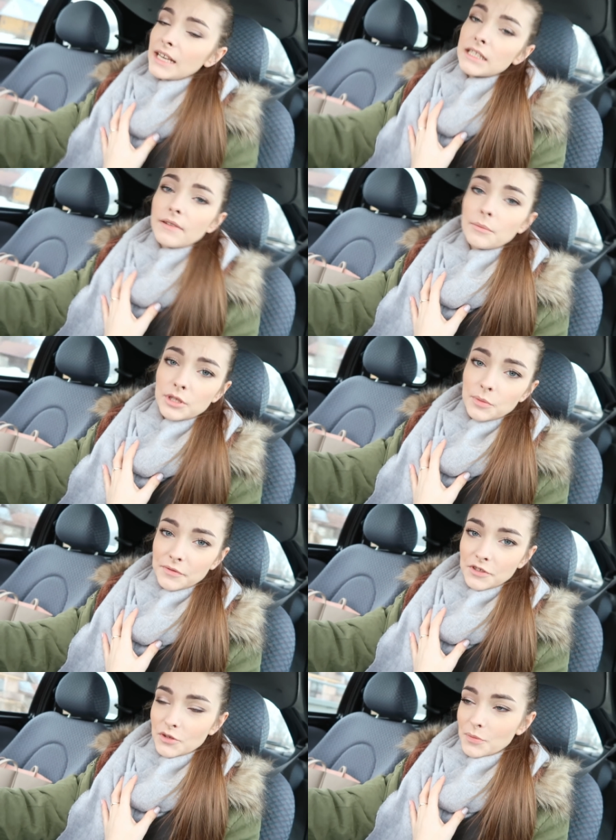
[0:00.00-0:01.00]
A z Wami się
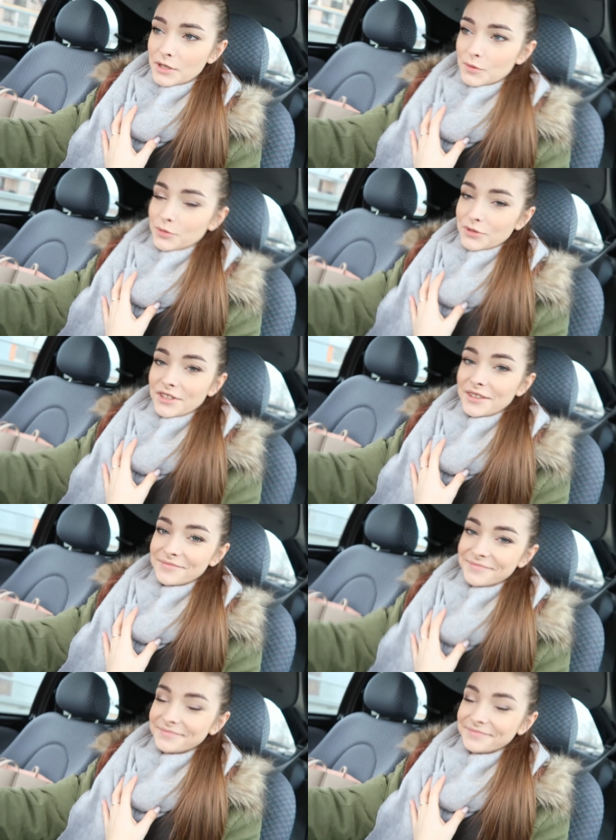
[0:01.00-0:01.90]
pewnie zobaczę później.